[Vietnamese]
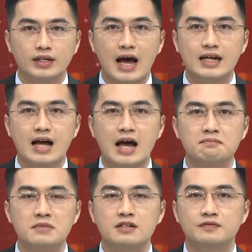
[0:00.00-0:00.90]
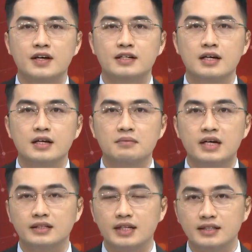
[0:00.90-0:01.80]
Anhalt Bitterfin
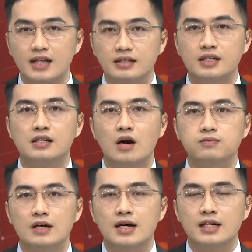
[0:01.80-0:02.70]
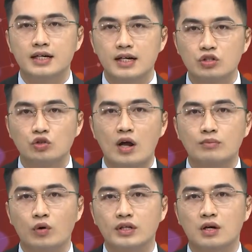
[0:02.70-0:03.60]
bị tin tặc tấn công, khiến cho toàn
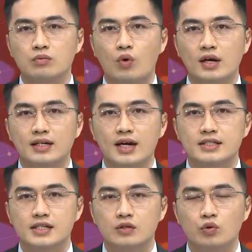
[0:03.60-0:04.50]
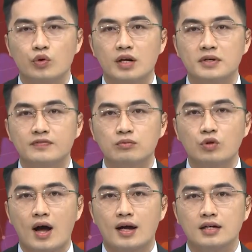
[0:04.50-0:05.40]
bộ hệ thống quản lý hành chính của huyện bị phong
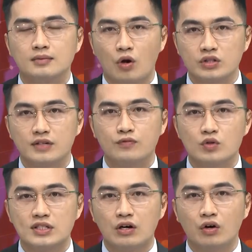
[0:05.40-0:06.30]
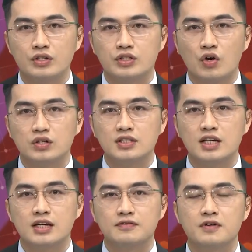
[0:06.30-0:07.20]
tỏa, mọi dịch vụ xã hội cho cư
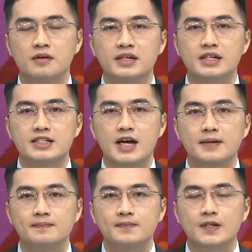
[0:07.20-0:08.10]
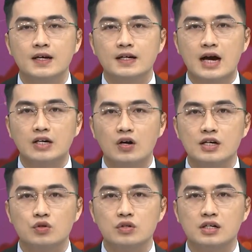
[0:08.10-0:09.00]
dân địa phương bị đình trệ. Đáng nói
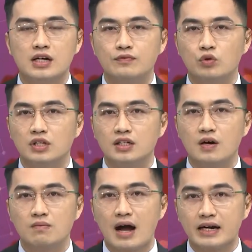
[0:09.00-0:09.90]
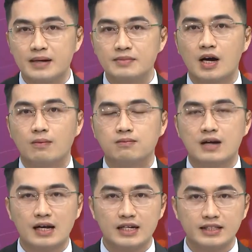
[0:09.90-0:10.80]
là số lượng các vụ tấn công mạng nghiêm trọng
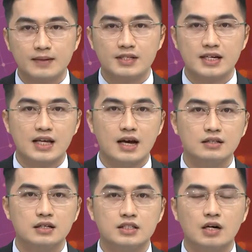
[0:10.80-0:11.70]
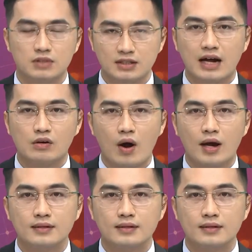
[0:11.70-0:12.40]
đã liên tiếp xảy ra ở Đức trong những tháng qua.